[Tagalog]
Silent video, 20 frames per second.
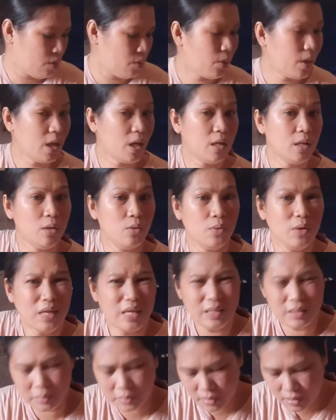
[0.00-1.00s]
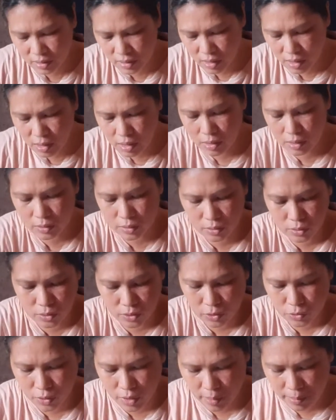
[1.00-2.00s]
Wala, wala naman ng ano,
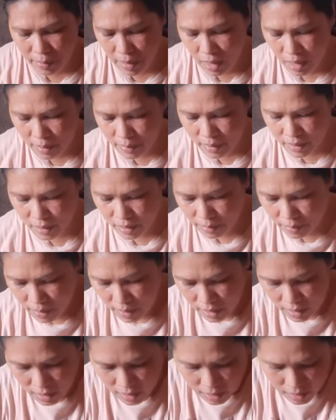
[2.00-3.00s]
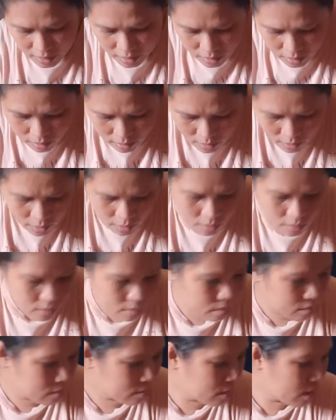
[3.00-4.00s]
yung iba maniba lang.
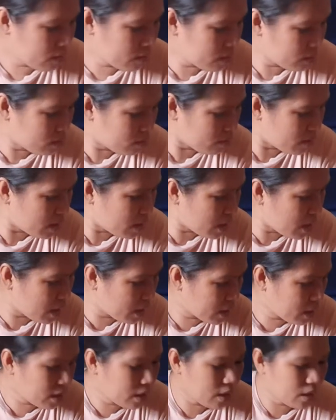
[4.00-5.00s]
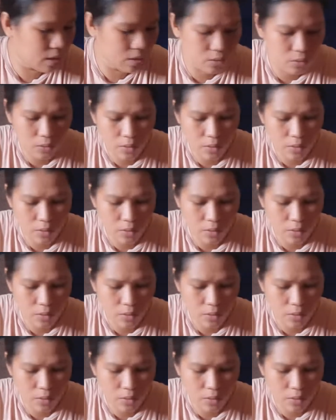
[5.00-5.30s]
Wow, ito malaki.